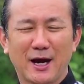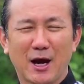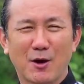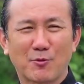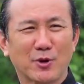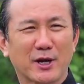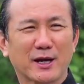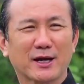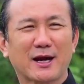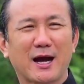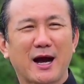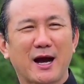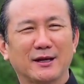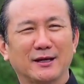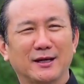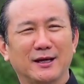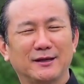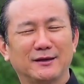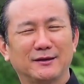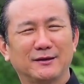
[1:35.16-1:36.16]
อเมริกา
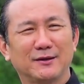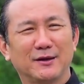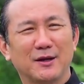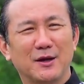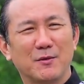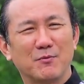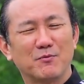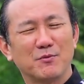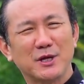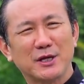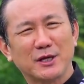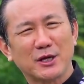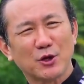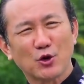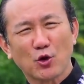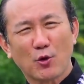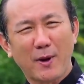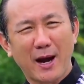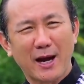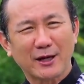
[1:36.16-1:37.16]
นั้นมีนโย
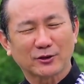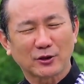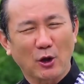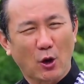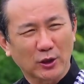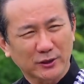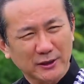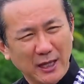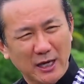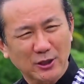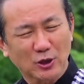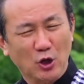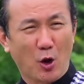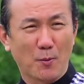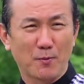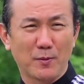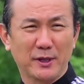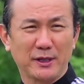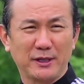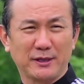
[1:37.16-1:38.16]
บายต่อต้านคอม
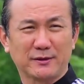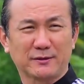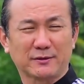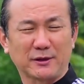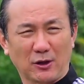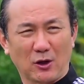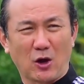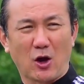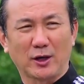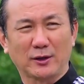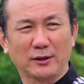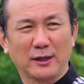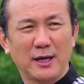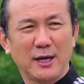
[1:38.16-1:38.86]
มิวนิสต์ตลอด